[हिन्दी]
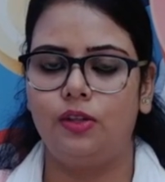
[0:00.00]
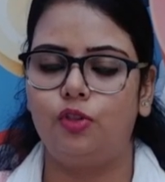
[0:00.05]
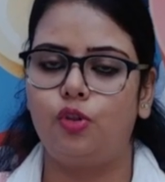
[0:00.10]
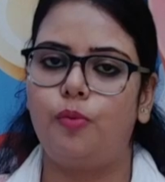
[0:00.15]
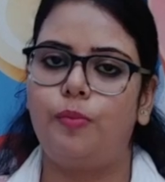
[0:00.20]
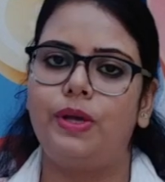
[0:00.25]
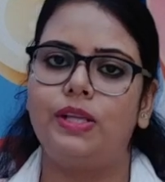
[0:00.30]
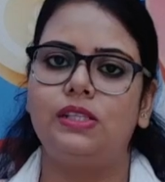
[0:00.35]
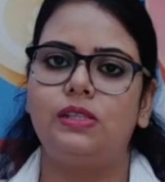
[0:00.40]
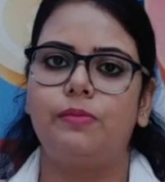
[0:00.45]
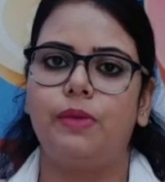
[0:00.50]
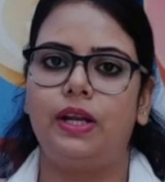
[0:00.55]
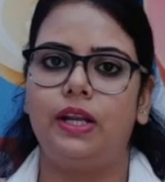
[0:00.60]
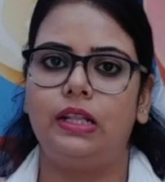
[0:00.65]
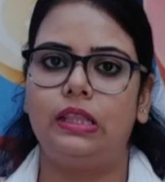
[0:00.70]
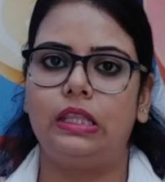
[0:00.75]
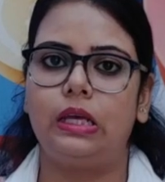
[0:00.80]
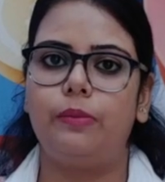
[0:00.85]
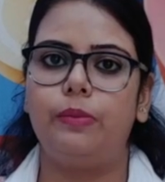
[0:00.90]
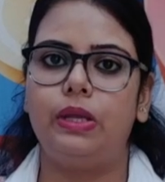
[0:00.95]
तो बस मैंने
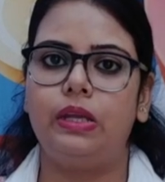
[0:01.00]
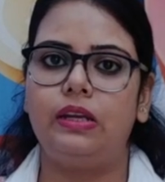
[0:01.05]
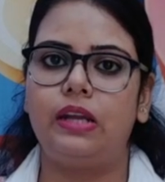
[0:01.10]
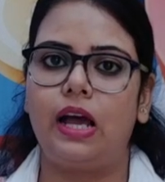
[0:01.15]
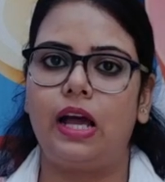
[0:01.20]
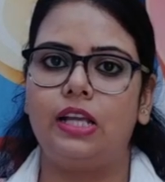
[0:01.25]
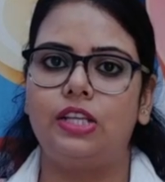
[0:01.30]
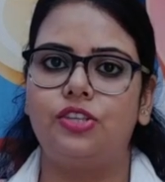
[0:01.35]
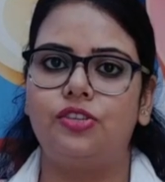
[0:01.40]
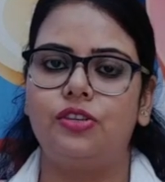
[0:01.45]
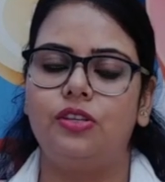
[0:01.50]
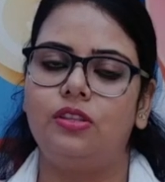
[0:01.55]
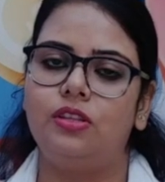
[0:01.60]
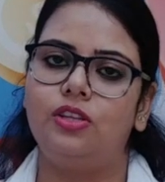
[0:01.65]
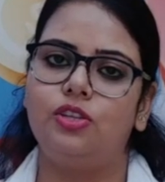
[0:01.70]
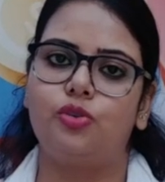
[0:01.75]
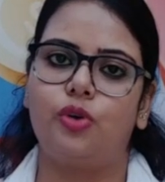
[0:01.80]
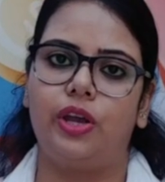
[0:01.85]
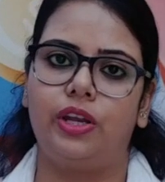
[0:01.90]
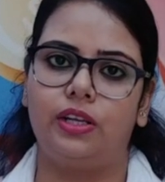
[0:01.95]
तभी
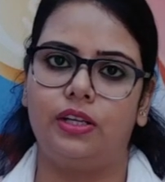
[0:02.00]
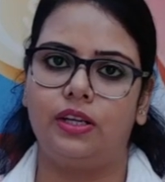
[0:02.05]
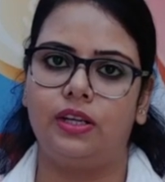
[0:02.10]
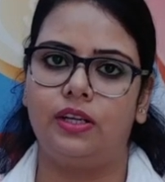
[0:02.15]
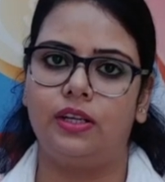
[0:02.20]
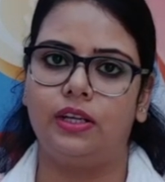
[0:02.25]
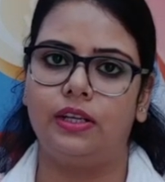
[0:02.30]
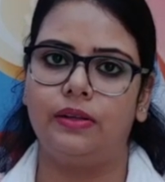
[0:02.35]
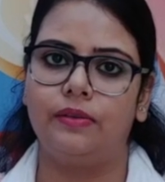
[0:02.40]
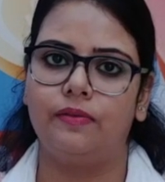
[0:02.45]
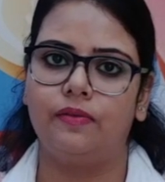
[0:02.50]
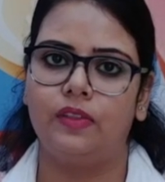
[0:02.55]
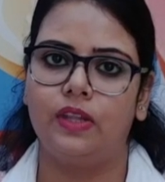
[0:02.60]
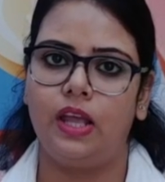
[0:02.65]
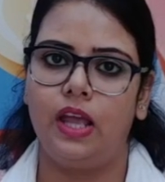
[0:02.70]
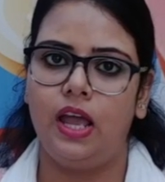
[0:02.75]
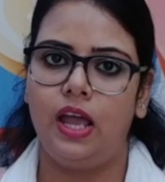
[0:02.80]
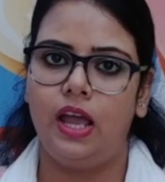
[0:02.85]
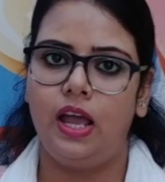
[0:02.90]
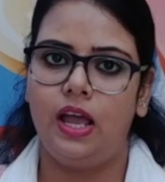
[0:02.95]
राजनीति ज्वाइन कर
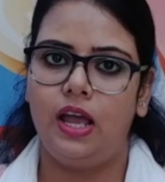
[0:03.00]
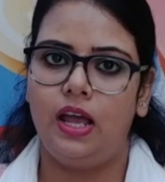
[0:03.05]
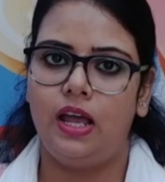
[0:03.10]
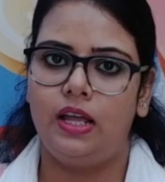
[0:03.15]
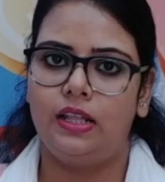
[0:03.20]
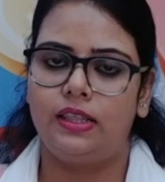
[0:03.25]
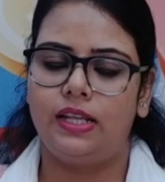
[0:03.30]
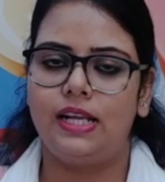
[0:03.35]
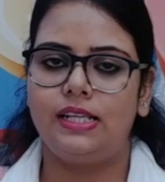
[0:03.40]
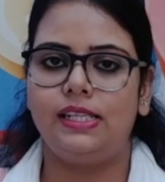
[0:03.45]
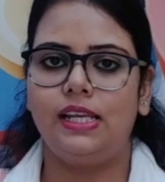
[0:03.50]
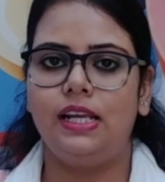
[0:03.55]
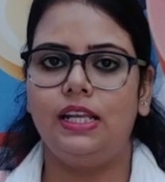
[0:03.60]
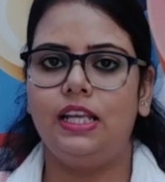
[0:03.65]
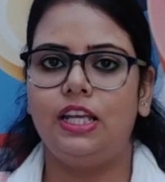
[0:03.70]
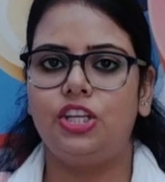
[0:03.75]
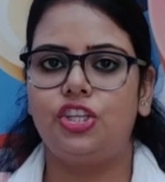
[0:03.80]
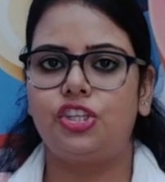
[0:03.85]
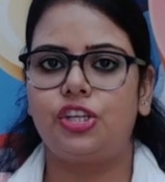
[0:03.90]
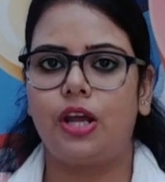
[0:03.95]
ली दरअसल
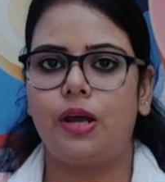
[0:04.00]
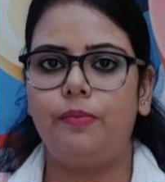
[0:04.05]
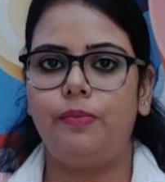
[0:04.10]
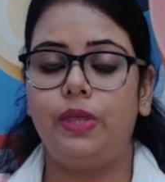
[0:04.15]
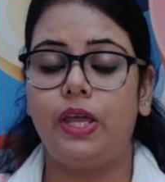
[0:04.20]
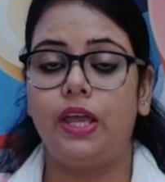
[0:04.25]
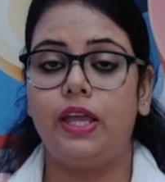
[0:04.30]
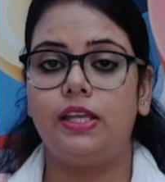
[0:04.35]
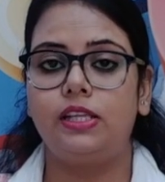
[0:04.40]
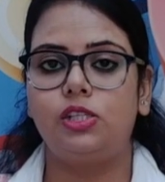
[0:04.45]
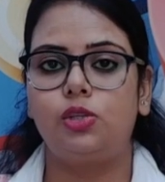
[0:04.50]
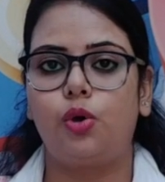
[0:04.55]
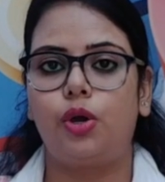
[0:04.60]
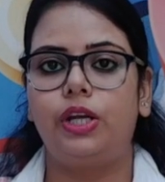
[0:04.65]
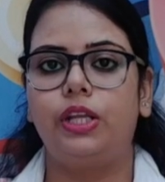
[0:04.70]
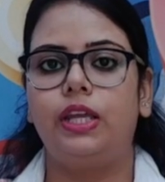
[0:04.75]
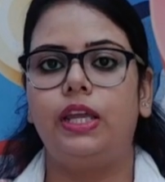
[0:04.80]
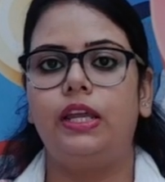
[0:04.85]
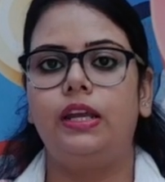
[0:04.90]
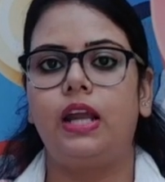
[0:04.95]
ये शब्द हैं
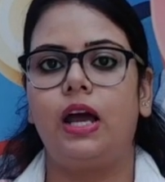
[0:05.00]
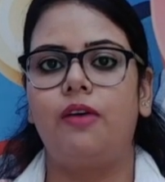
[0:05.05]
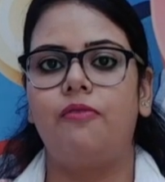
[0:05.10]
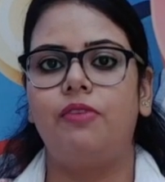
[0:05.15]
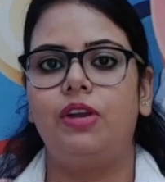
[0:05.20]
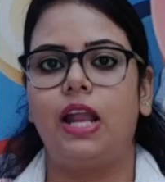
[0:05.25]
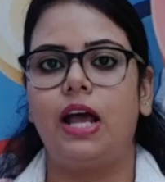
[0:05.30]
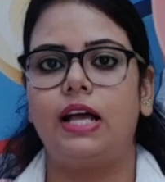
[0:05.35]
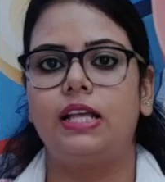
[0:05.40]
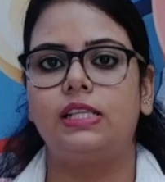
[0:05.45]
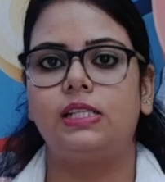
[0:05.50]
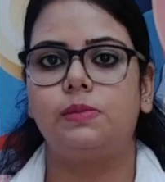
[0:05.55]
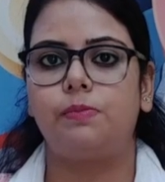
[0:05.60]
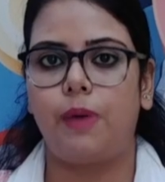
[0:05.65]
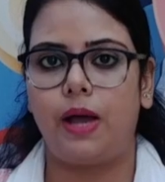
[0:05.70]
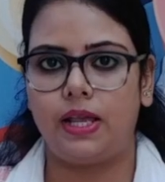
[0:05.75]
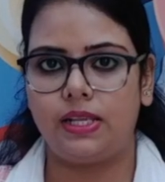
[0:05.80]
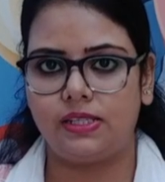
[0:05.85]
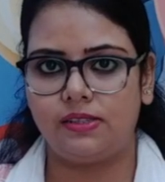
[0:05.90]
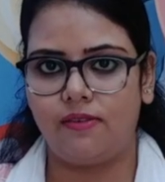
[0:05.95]
स्वर्गीय रामविलास
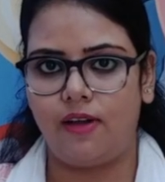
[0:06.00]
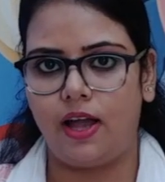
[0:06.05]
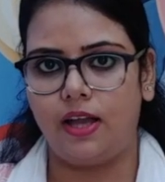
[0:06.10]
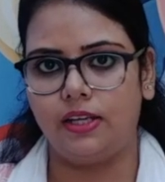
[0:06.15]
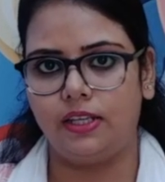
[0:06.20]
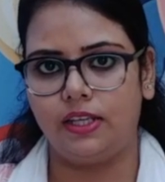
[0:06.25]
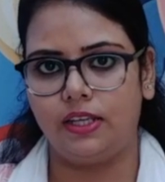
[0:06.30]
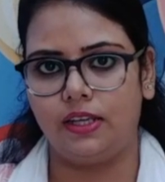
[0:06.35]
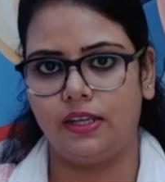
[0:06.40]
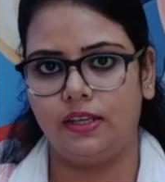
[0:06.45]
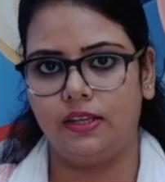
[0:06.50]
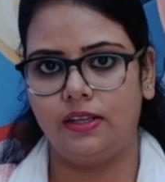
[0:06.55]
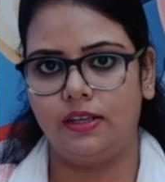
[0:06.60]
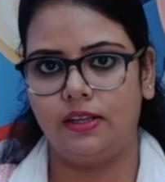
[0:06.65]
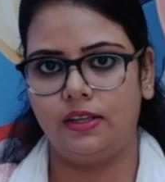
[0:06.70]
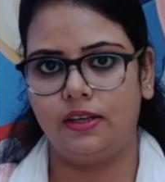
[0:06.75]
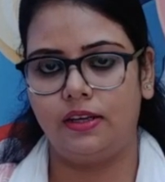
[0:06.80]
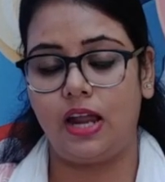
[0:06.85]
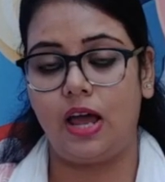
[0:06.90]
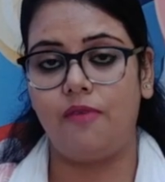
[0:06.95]
पासवान के
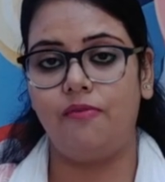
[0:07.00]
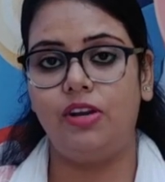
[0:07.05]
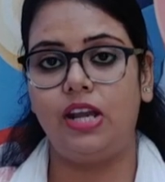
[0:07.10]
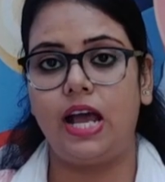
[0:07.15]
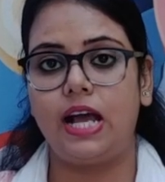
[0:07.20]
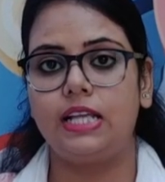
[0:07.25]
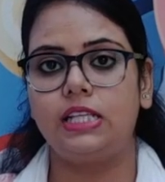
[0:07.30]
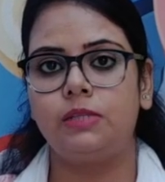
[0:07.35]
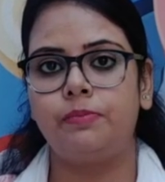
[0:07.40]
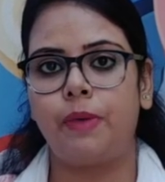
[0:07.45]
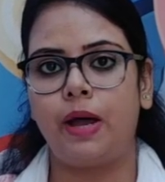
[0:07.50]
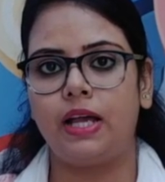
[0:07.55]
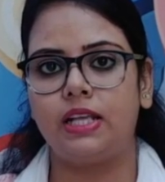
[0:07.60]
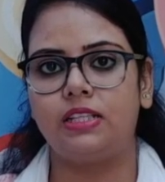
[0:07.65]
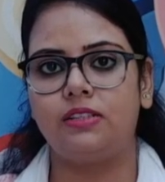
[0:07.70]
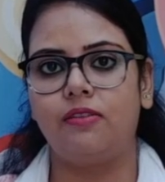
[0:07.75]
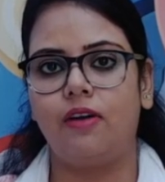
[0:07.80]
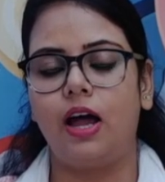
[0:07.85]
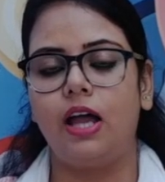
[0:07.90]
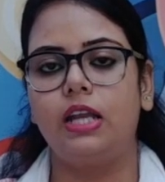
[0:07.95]
रामविलास
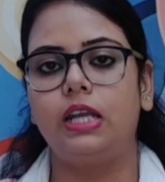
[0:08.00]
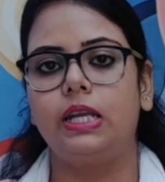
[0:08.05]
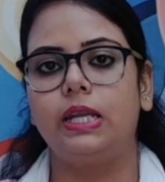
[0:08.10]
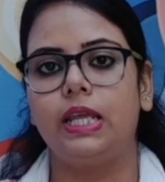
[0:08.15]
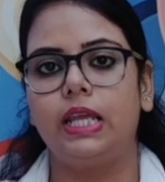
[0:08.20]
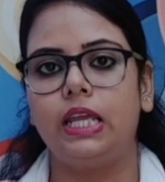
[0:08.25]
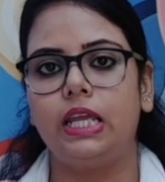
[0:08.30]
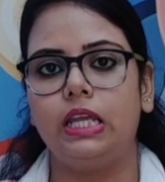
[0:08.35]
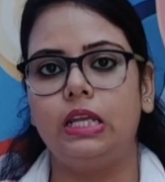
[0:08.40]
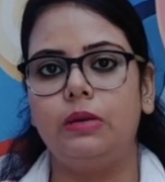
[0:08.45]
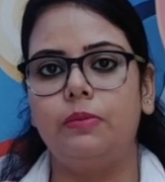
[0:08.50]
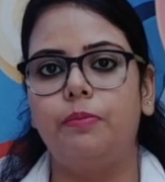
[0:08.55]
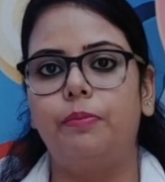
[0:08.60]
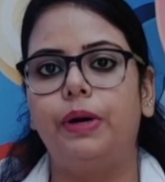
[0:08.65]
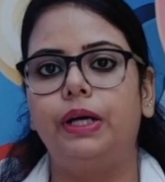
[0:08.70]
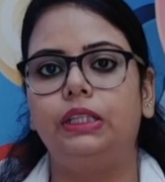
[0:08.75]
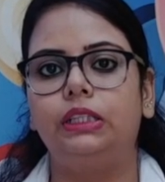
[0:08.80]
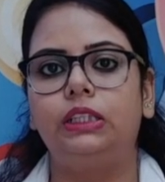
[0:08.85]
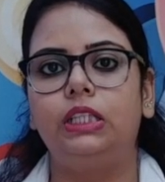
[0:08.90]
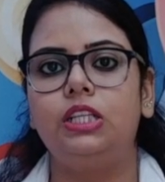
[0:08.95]
पासवान ने इन
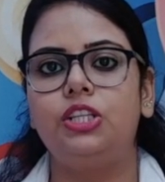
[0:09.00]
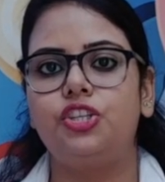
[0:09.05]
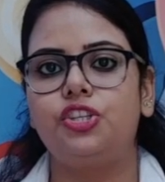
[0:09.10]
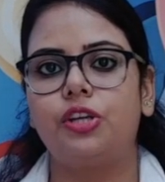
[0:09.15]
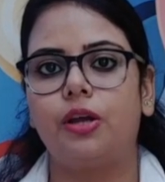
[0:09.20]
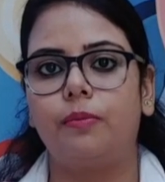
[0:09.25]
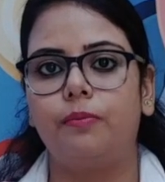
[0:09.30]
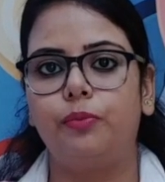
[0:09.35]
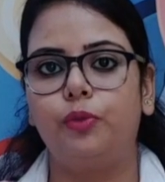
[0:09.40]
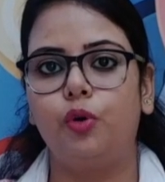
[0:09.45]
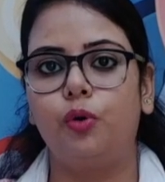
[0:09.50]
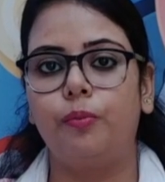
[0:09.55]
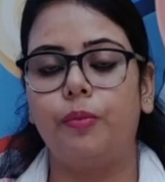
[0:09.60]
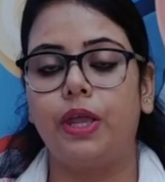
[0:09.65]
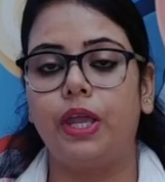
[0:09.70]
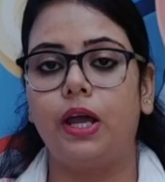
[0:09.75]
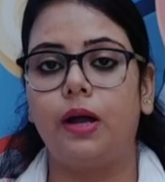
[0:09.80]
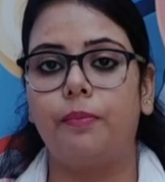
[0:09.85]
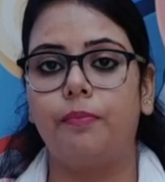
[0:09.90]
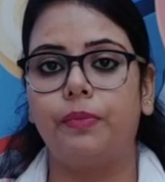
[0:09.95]
बत्तीस शब्दों
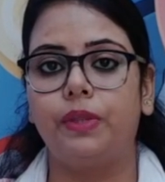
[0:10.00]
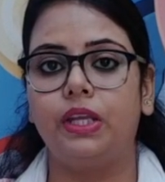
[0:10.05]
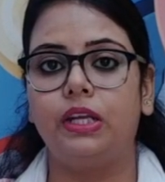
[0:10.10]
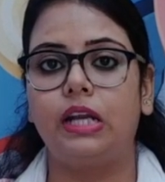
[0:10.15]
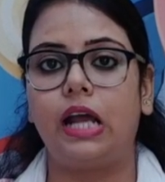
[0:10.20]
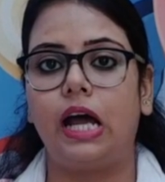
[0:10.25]
में अपने